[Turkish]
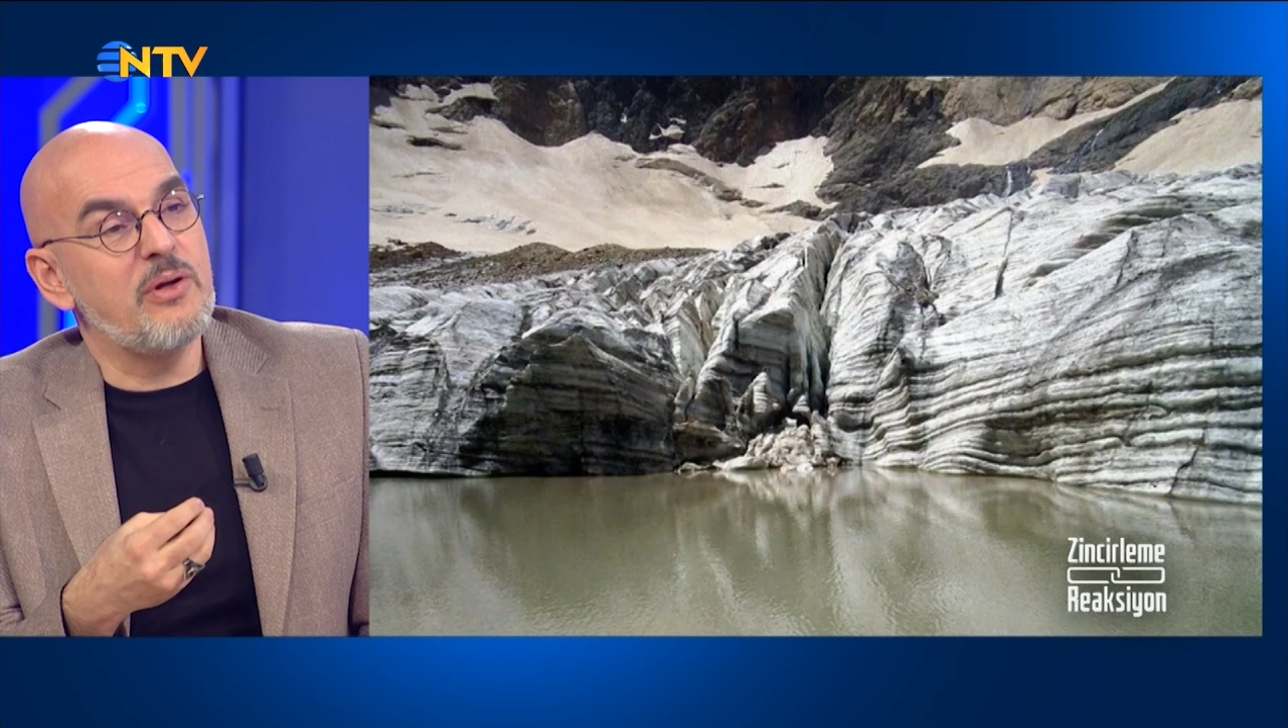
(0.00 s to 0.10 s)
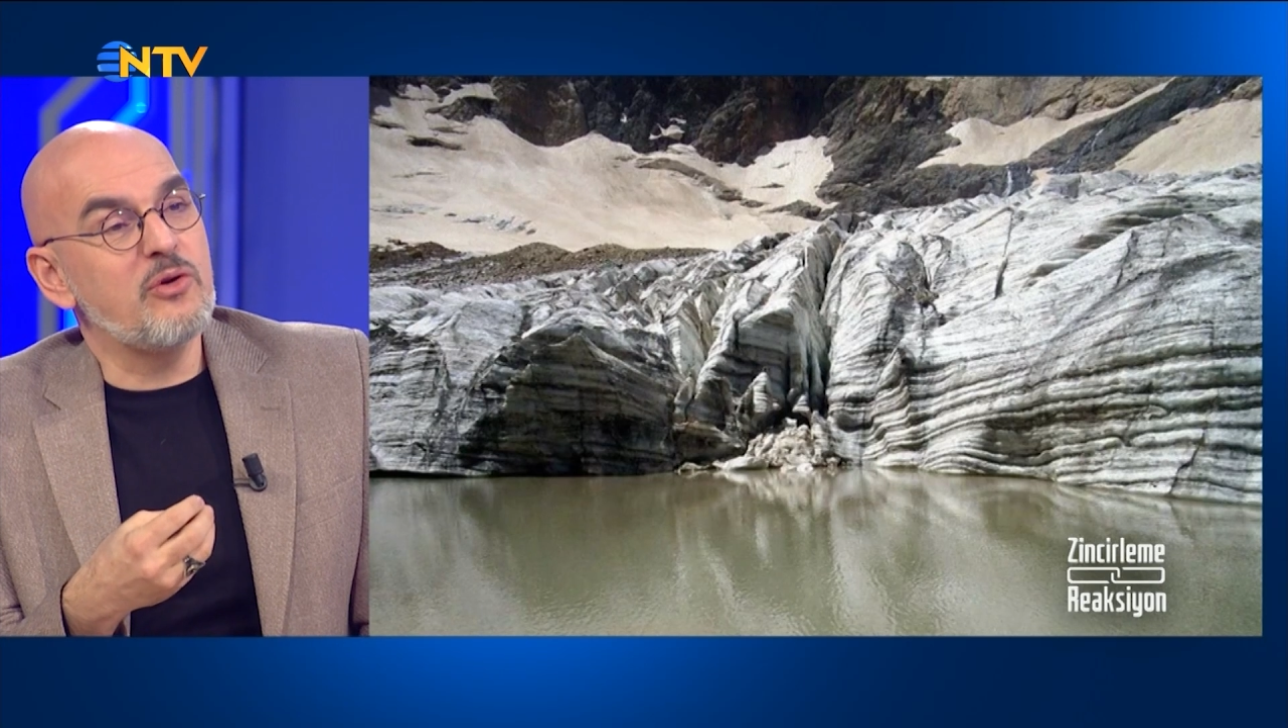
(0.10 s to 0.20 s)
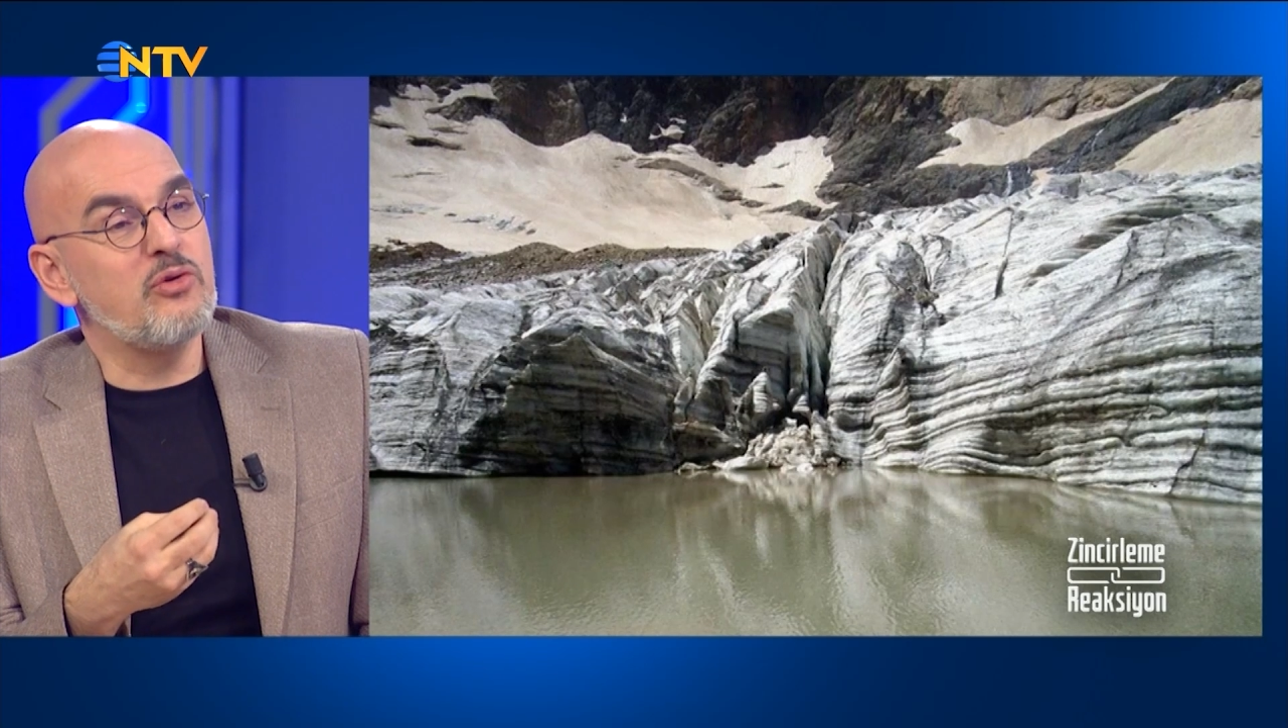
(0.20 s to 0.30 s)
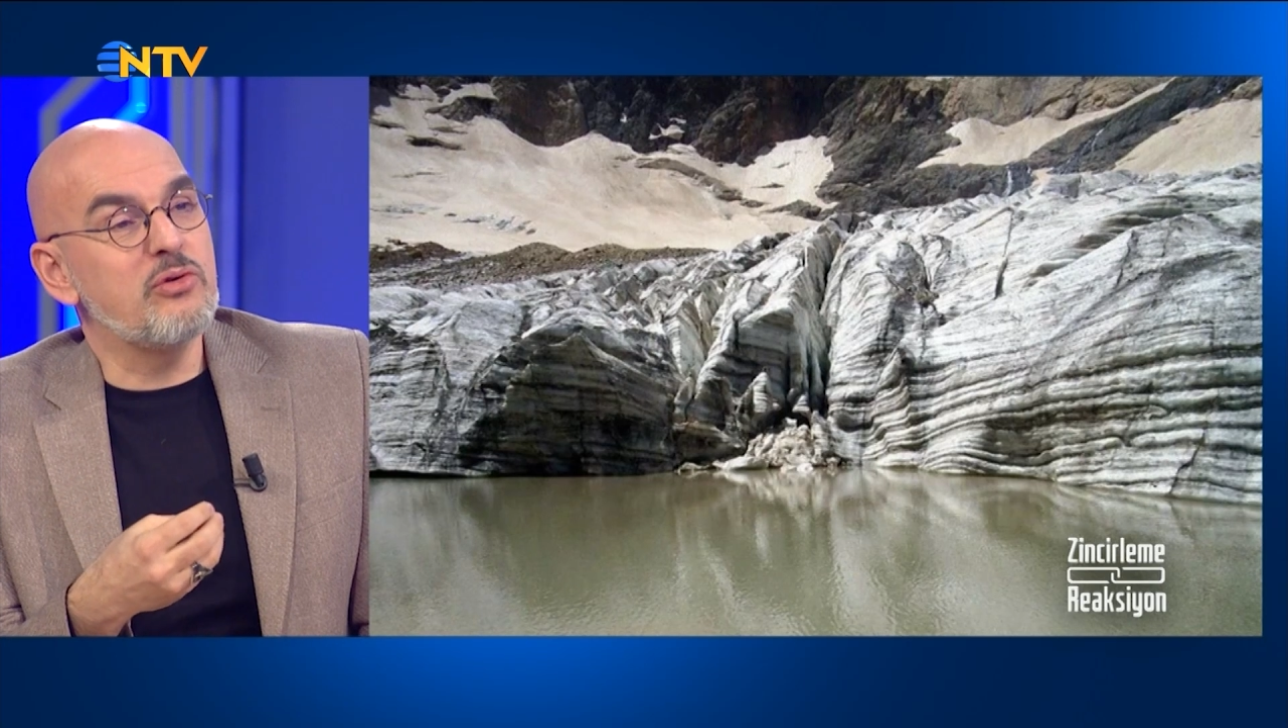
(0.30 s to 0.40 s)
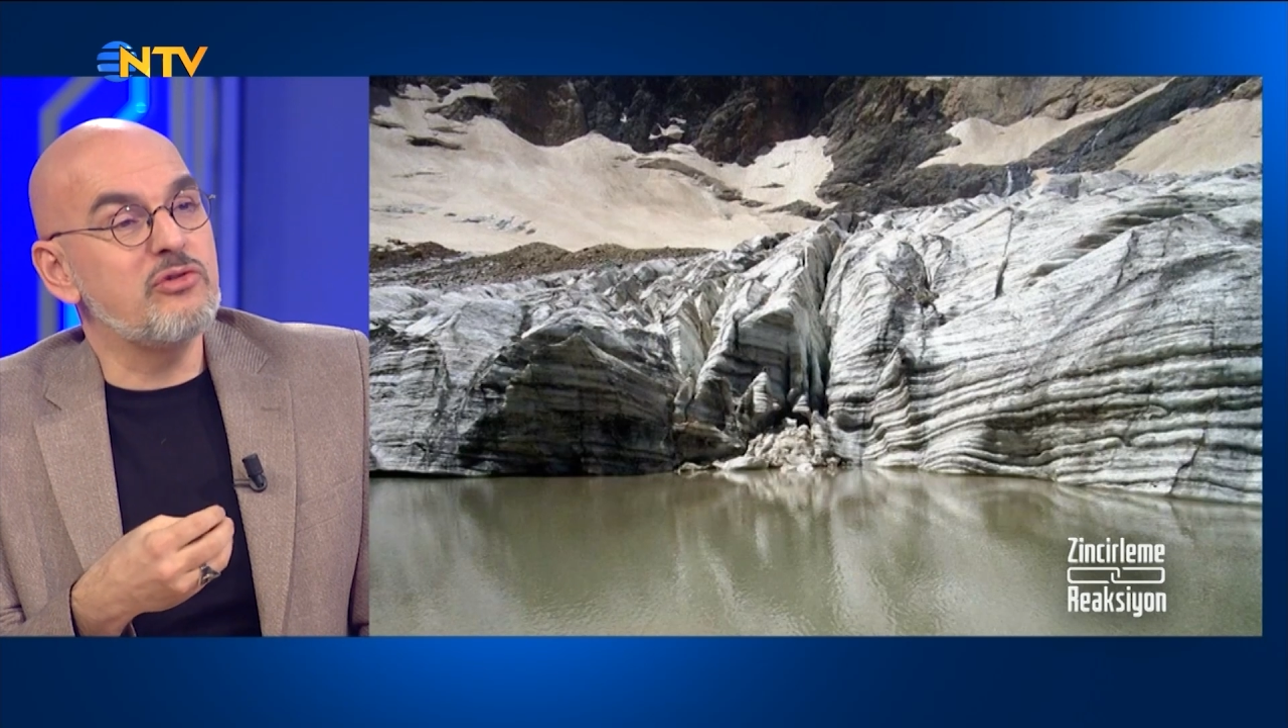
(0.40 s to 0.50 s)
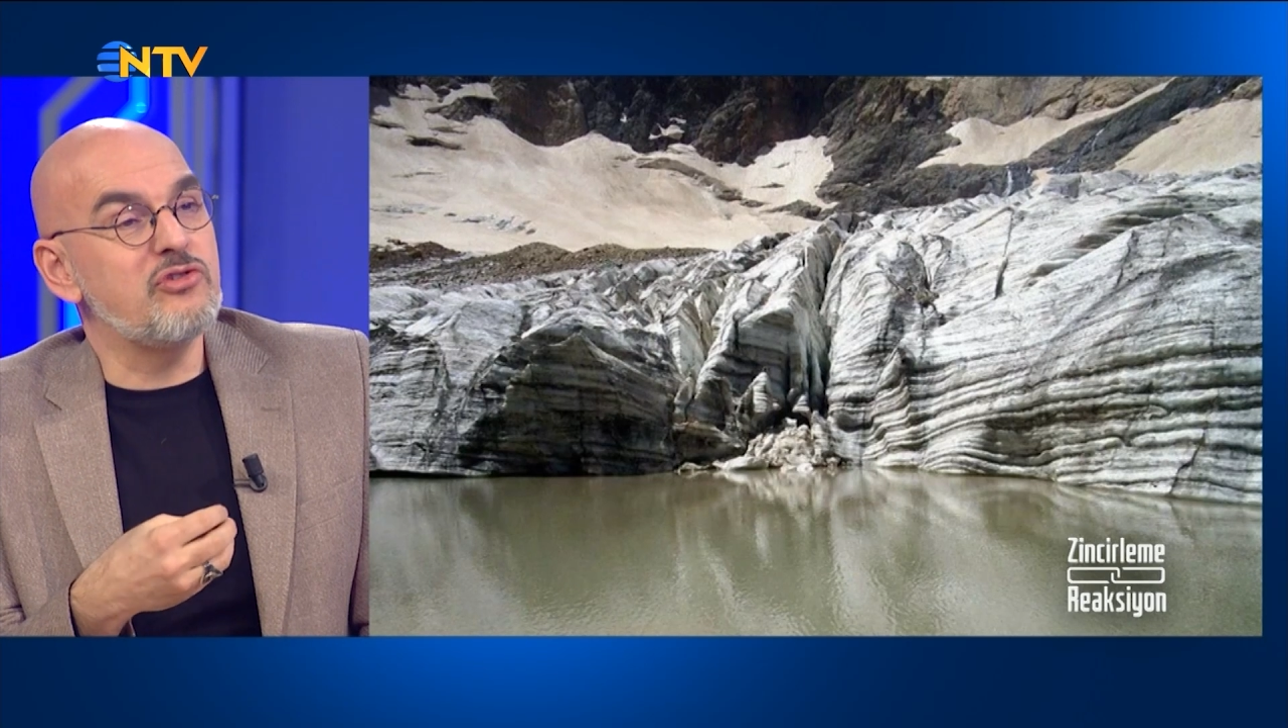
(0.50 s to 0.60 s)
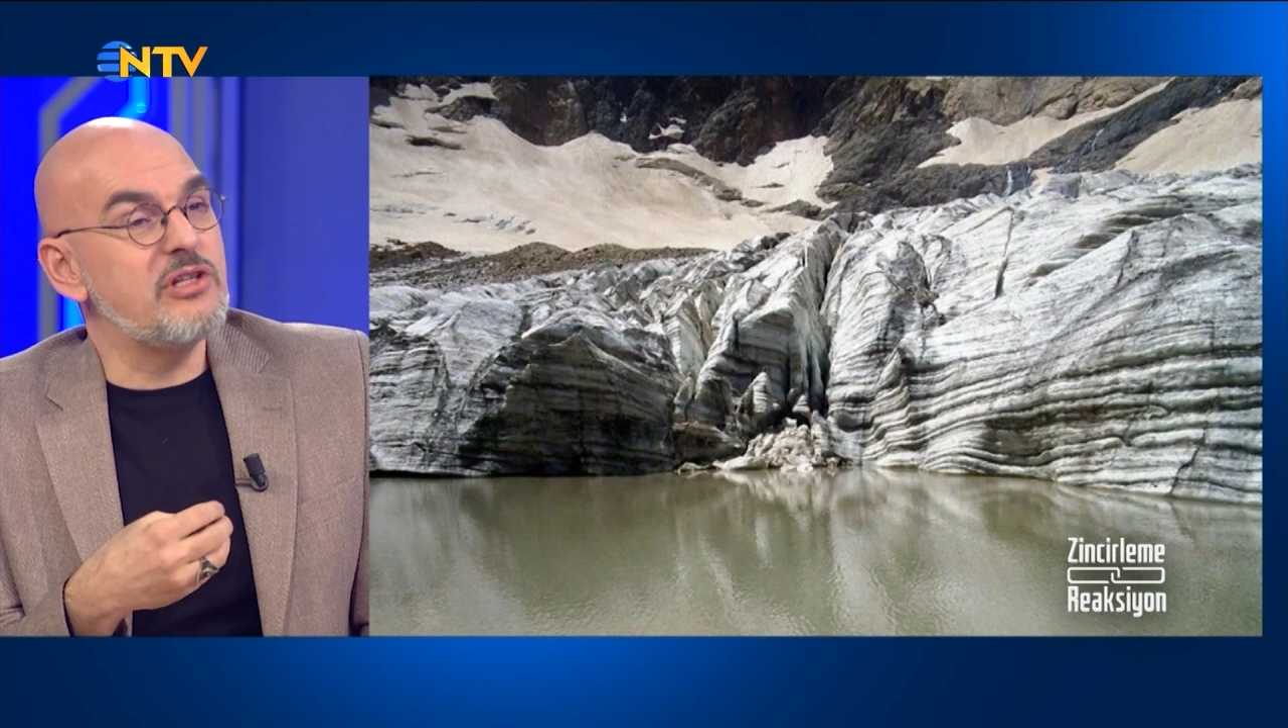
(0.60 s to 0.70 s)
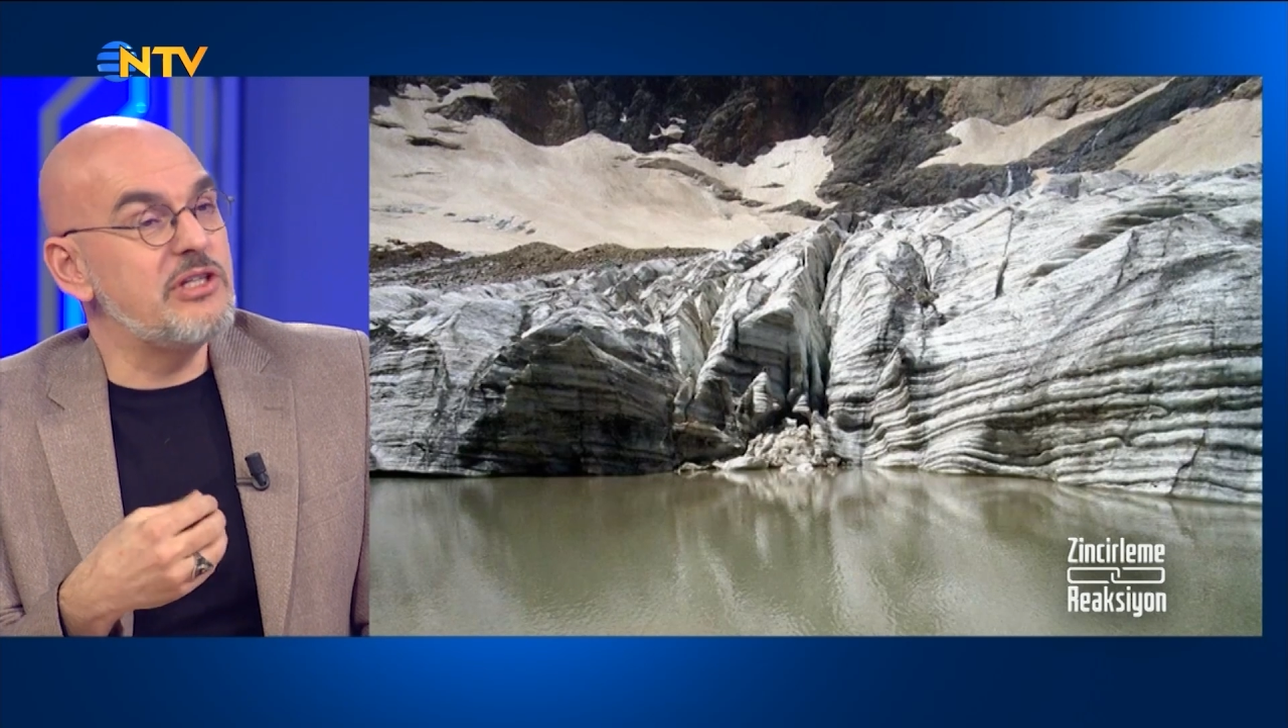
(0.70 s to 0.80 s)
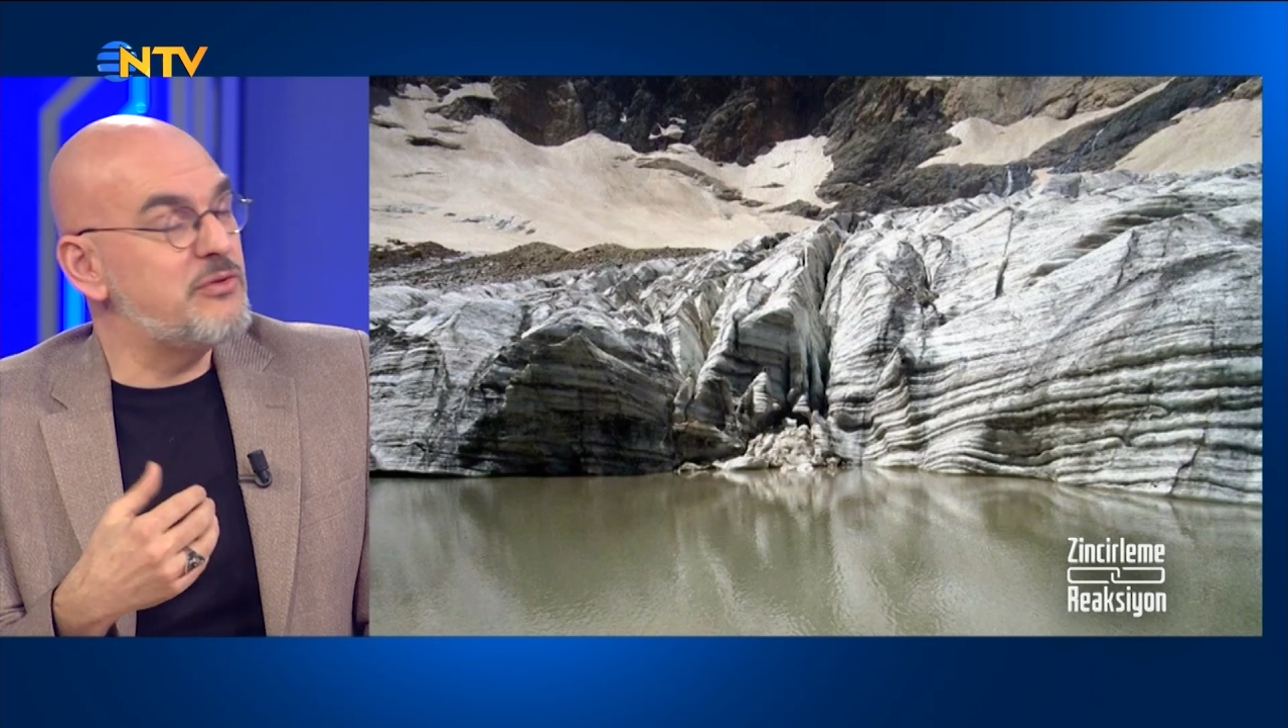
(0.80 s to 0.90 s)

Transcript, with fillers: bakıyoruz işte